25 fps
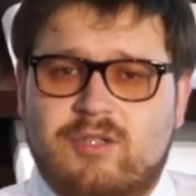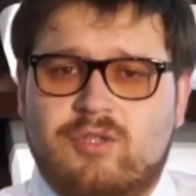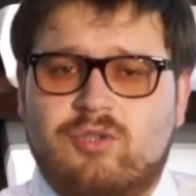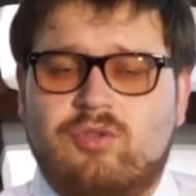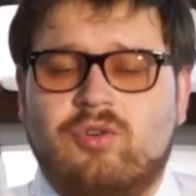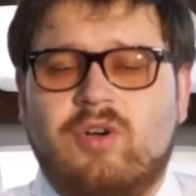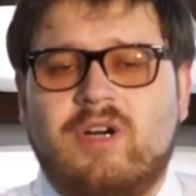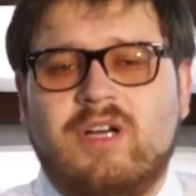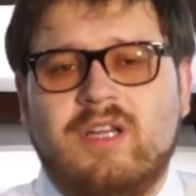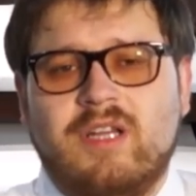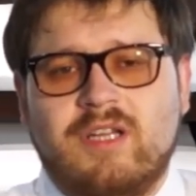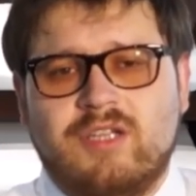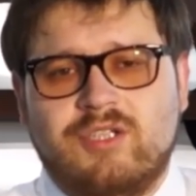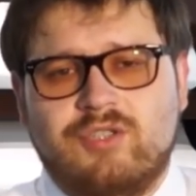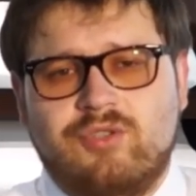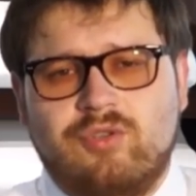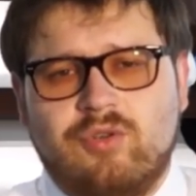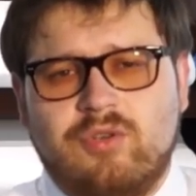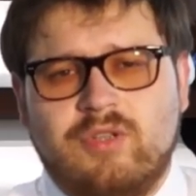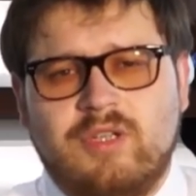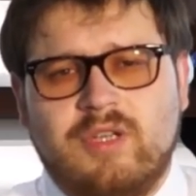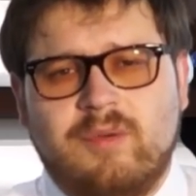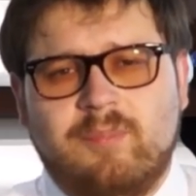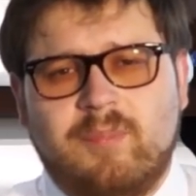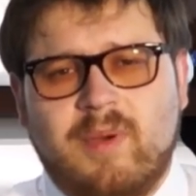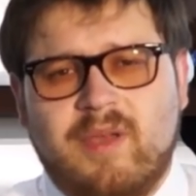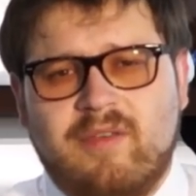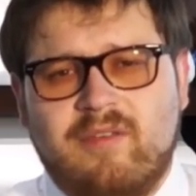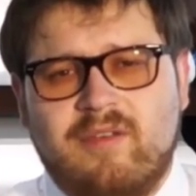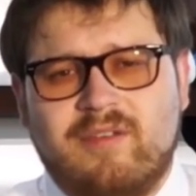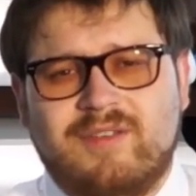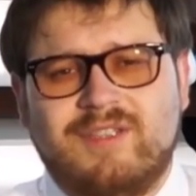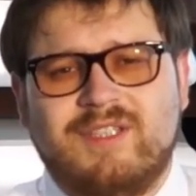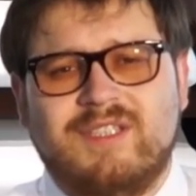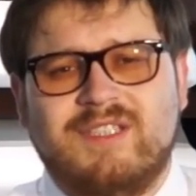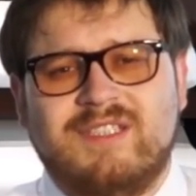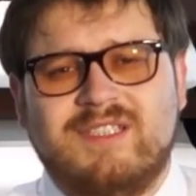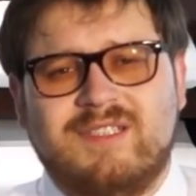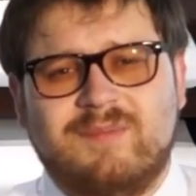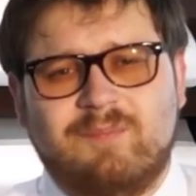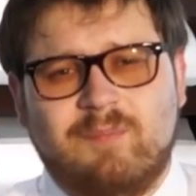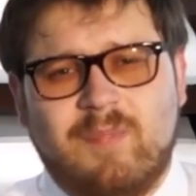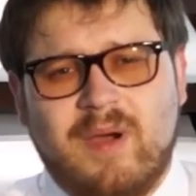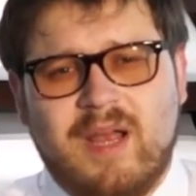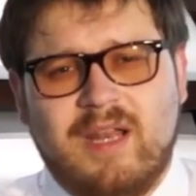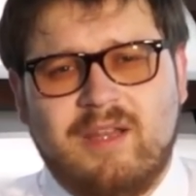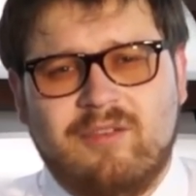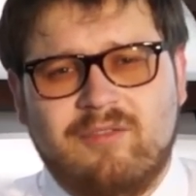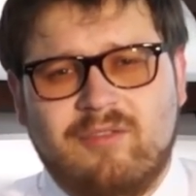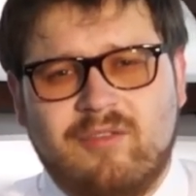что охлажденная поверхность
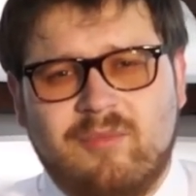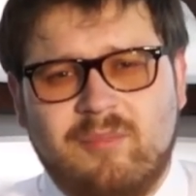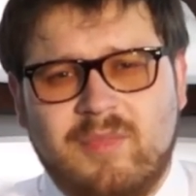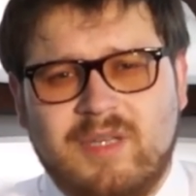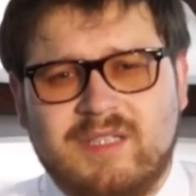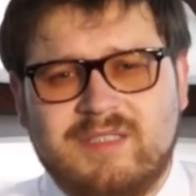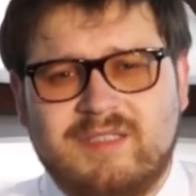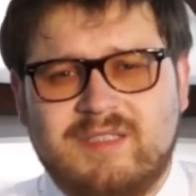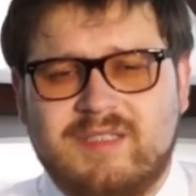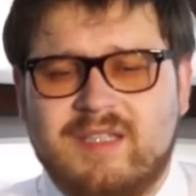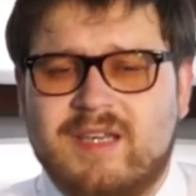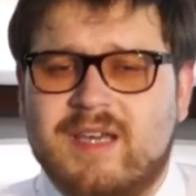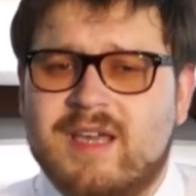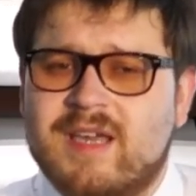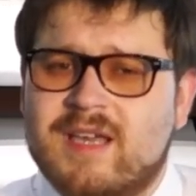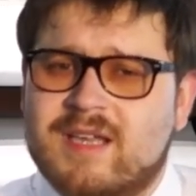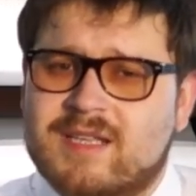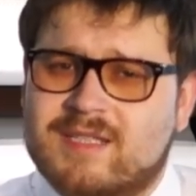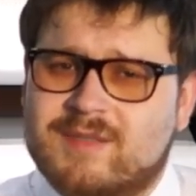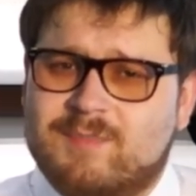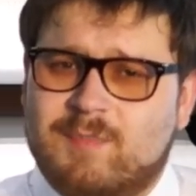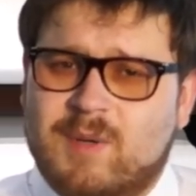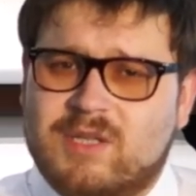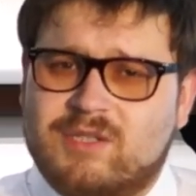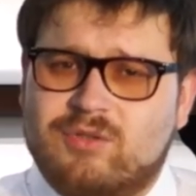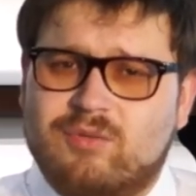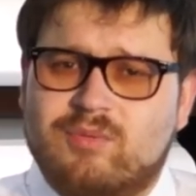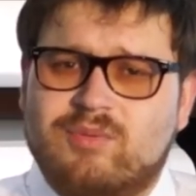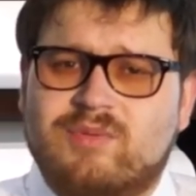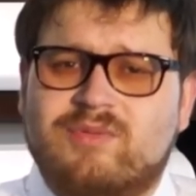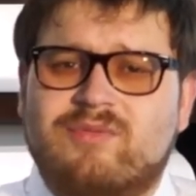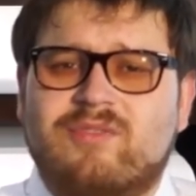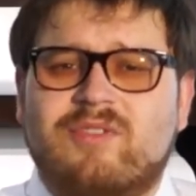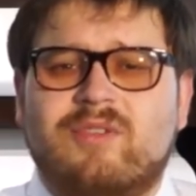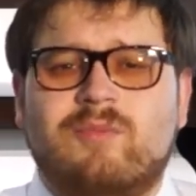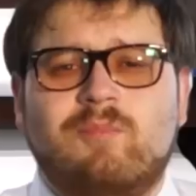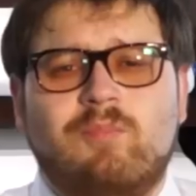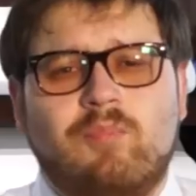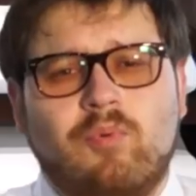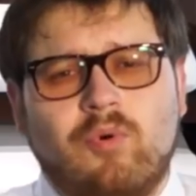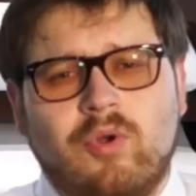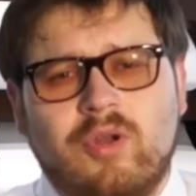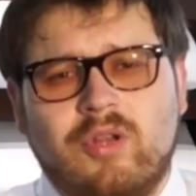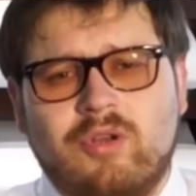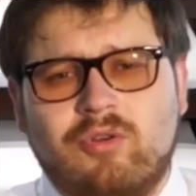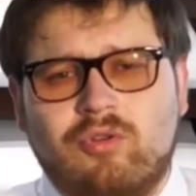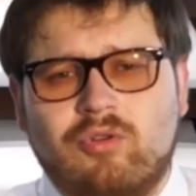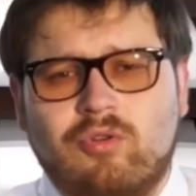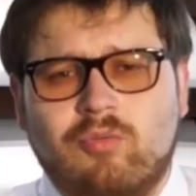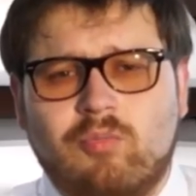спального места способствует
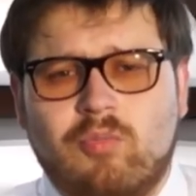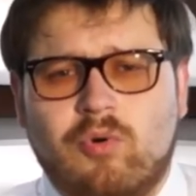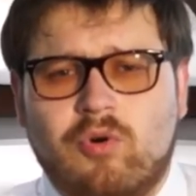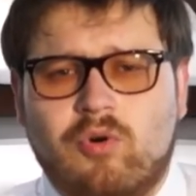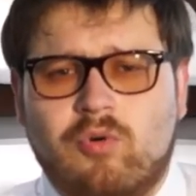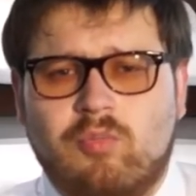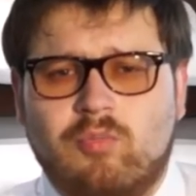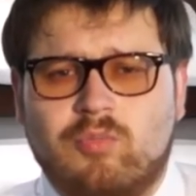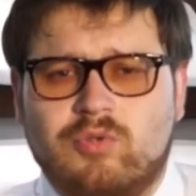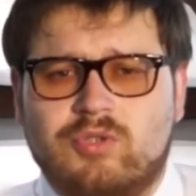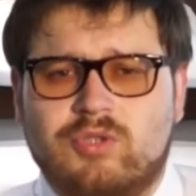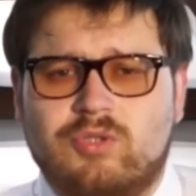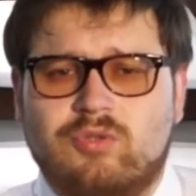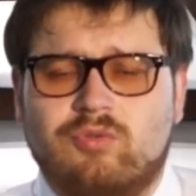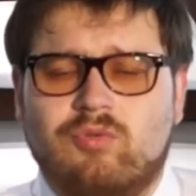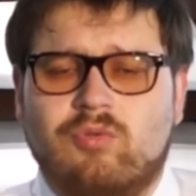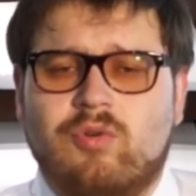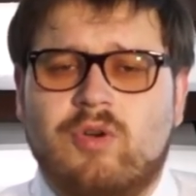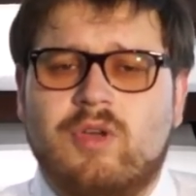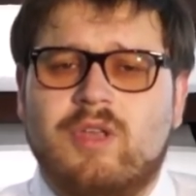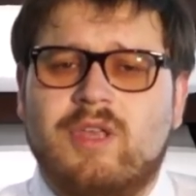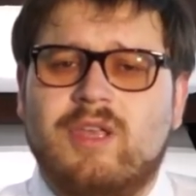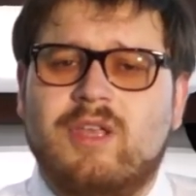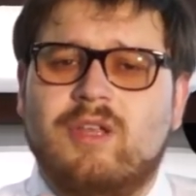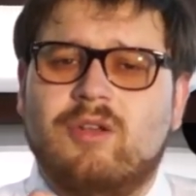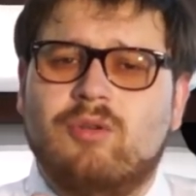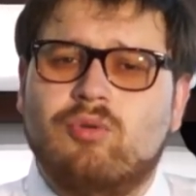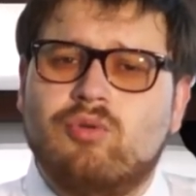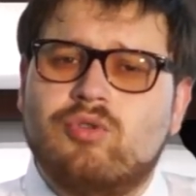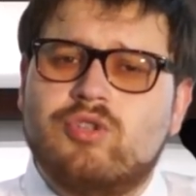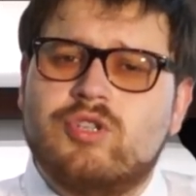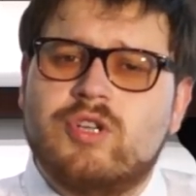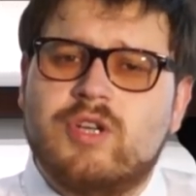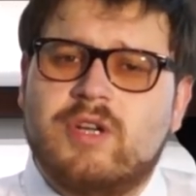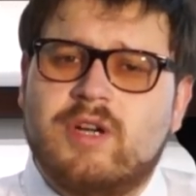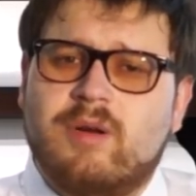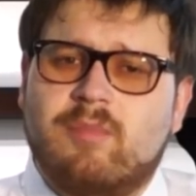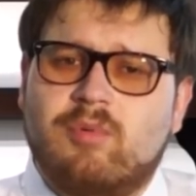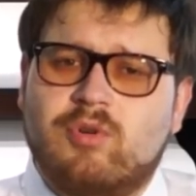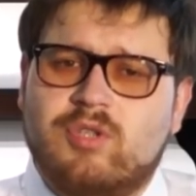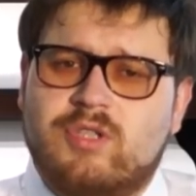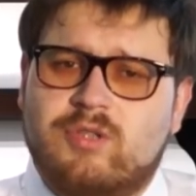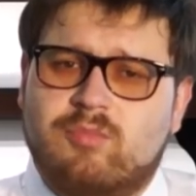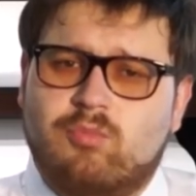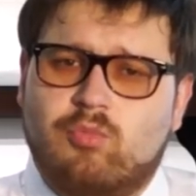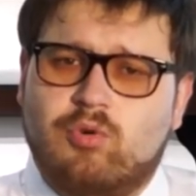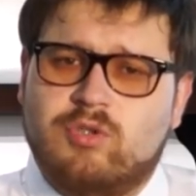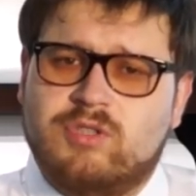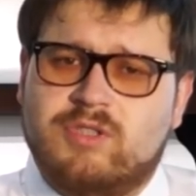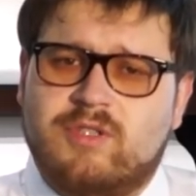более глубокому сну и лучшей
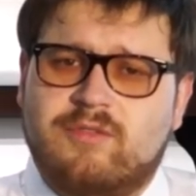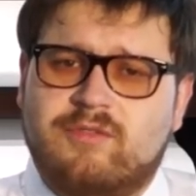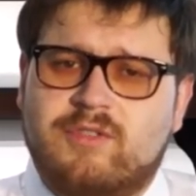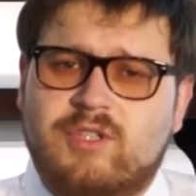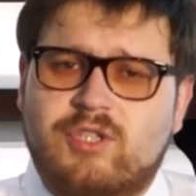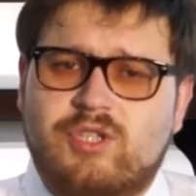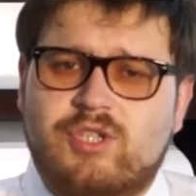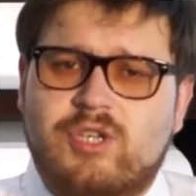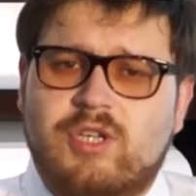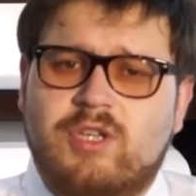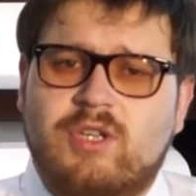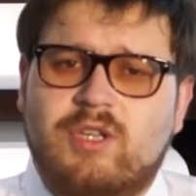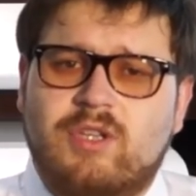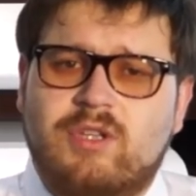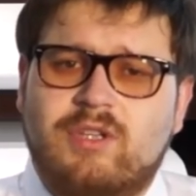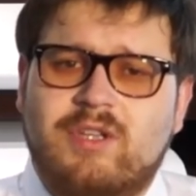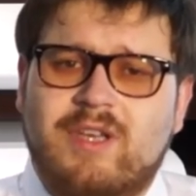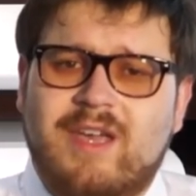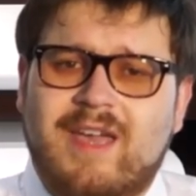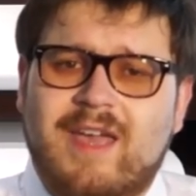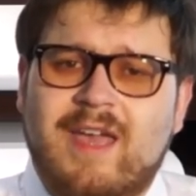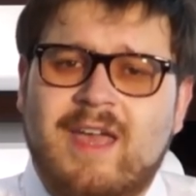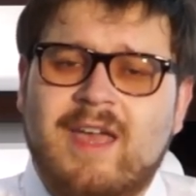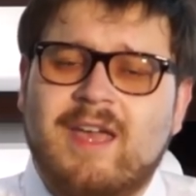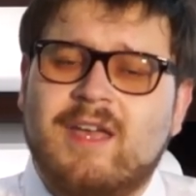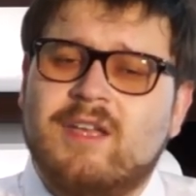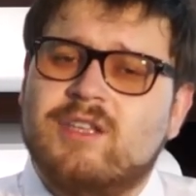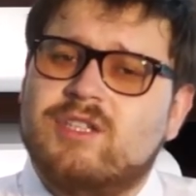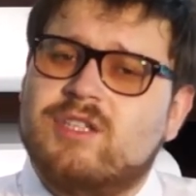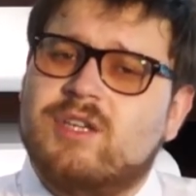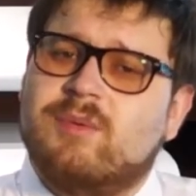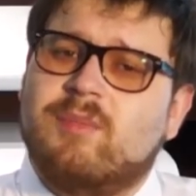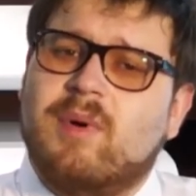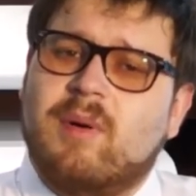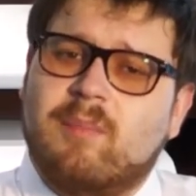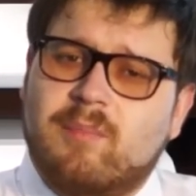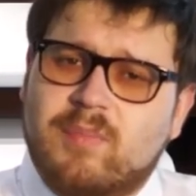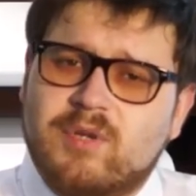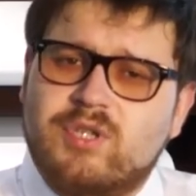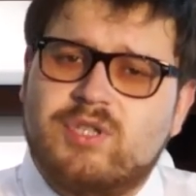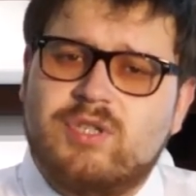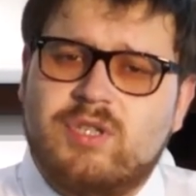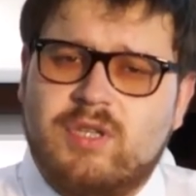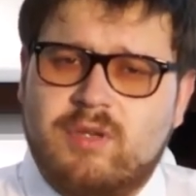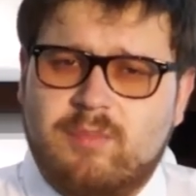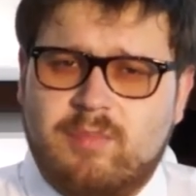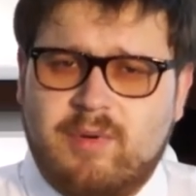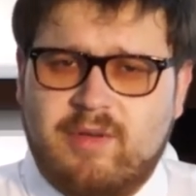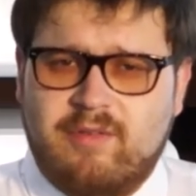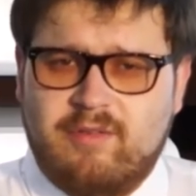работе мозга в течение дня, чем
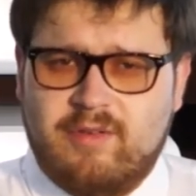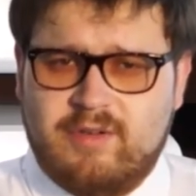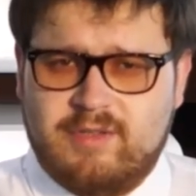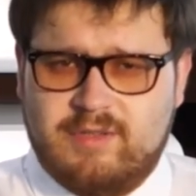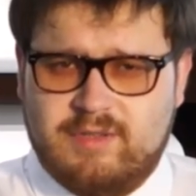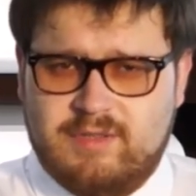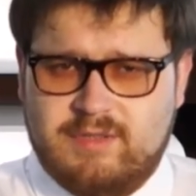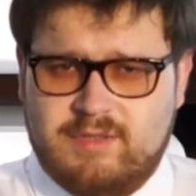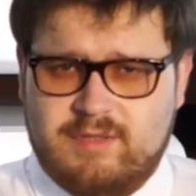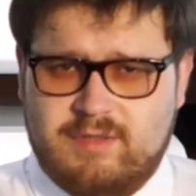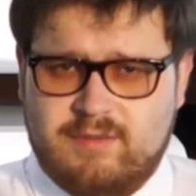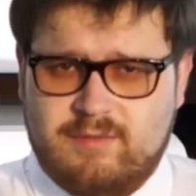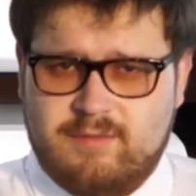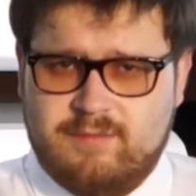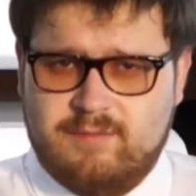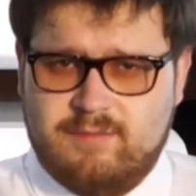обычная поверхность.